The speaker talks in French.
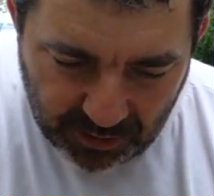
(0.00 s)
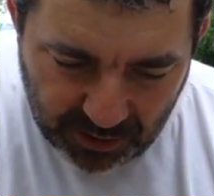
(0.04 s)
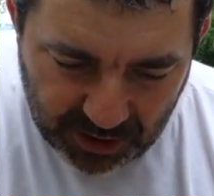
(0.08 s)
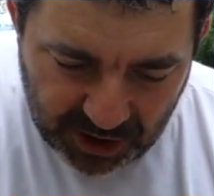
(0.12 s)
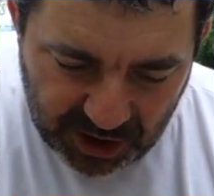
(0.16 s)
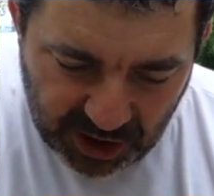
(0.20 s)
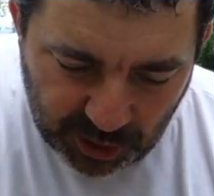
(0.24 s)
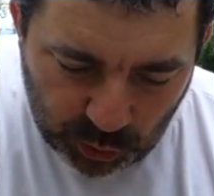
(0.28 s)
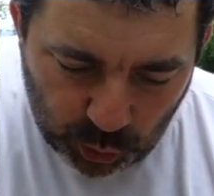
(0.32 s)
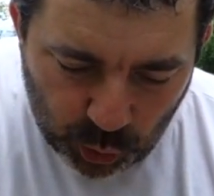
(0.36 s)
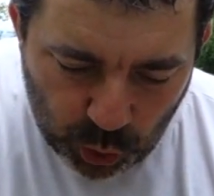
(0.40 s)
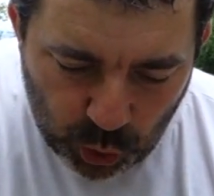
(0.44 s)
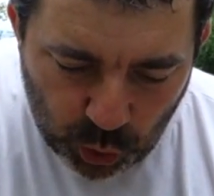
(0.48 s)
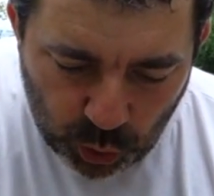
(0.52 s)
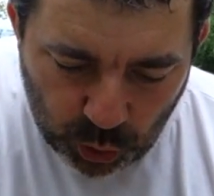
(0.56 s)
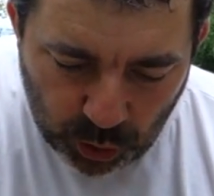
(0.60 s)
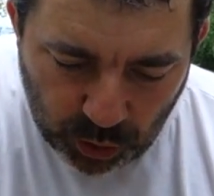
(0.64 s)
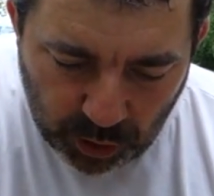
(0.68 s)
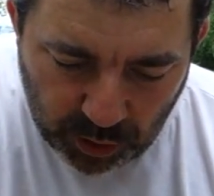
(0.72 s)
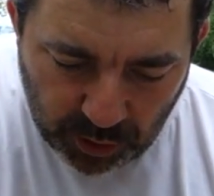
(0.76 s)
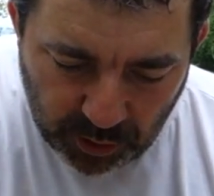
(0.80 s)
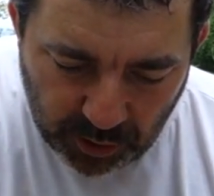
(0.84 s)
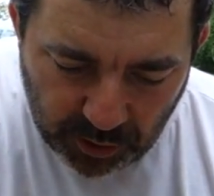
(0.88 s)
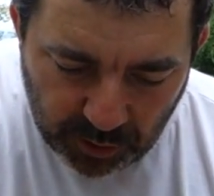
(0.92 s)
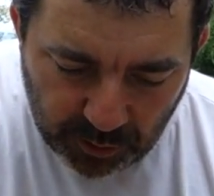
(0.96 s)
J'ai
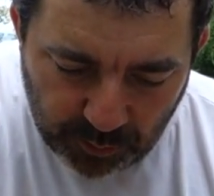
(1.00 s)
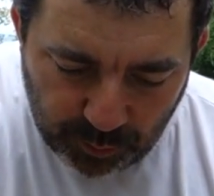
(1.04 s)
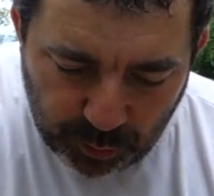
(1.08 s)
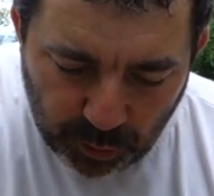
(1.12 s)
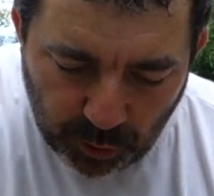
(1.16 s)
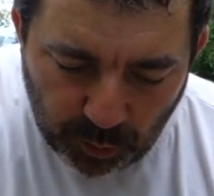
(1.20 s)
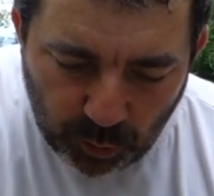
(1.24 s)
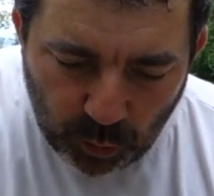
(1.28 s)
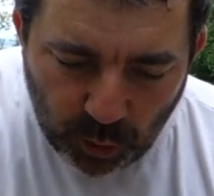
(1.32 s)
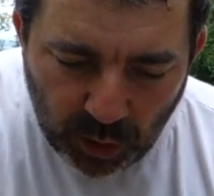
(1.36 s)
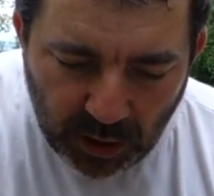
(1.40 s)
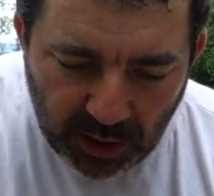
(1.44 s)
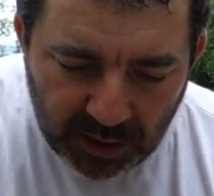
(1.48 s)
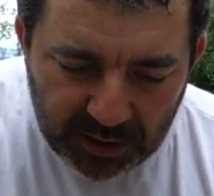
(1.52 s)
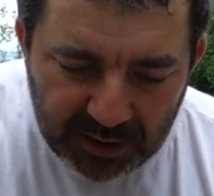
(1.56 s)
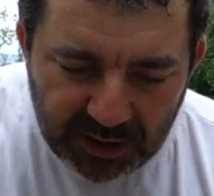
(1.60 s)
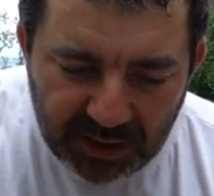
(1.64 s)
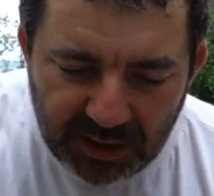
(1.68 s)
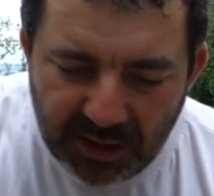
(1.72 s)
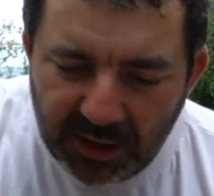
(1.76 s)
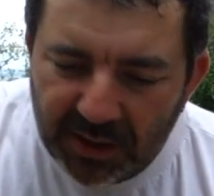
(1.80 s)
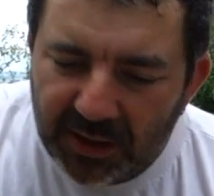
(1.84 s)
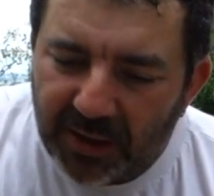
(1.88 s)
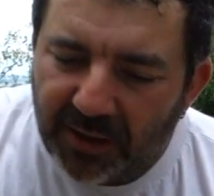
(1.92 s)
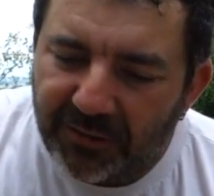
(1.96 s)
toujours pour moi
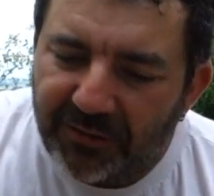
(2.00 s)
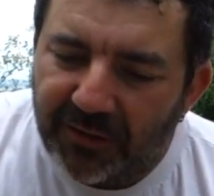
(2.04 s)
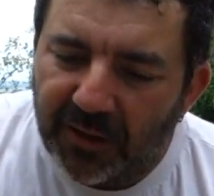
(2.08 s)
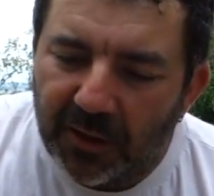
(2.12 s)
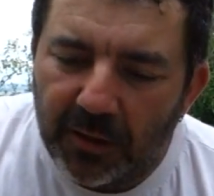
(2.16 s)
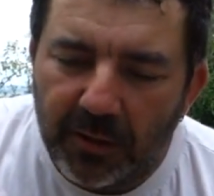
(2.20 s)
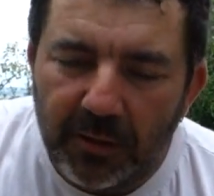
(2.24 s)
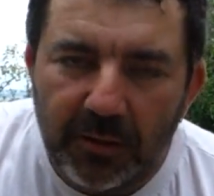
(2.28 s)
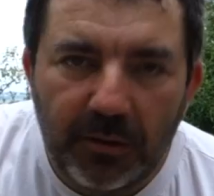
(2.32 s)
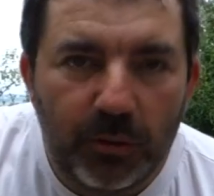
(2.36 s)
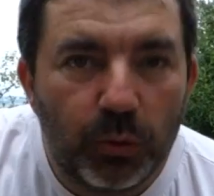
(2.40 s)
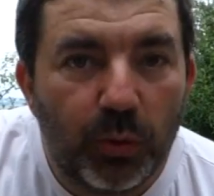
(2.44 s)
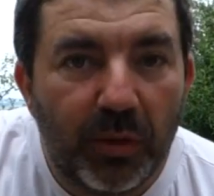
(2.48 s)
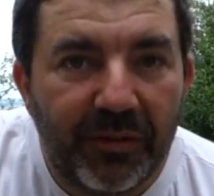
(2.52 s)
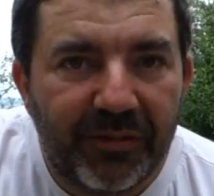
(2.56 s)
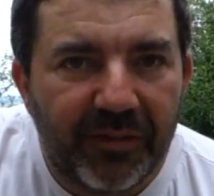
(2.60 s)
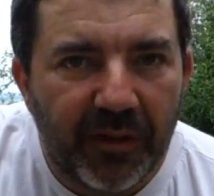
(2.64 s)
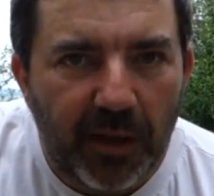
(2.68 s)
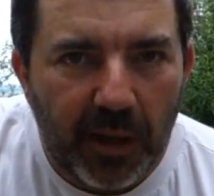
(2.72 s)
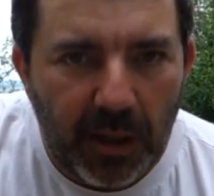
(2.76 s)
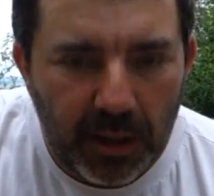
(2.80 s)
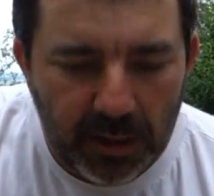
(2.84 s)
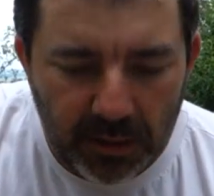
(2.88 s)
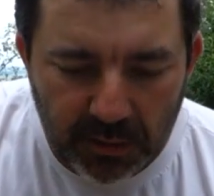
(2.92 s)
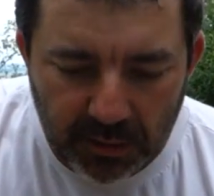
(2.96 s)
des dafalgan ou
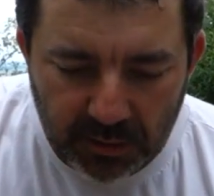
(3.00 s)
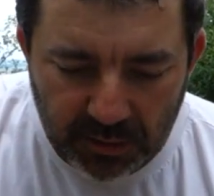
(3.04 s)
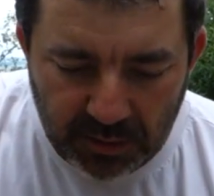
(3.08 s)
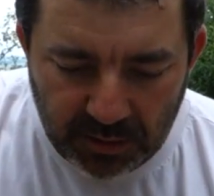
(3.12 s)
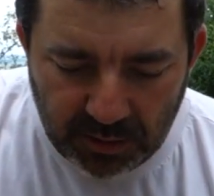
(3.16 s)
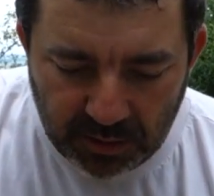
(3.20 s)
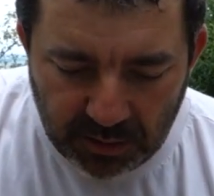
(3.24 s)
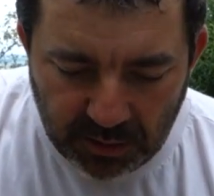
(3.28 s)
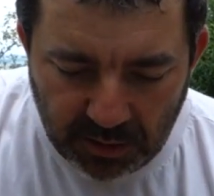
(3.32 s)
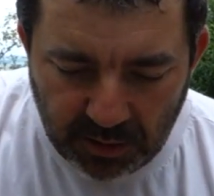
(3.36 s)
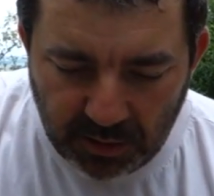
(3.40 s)
Eferalgan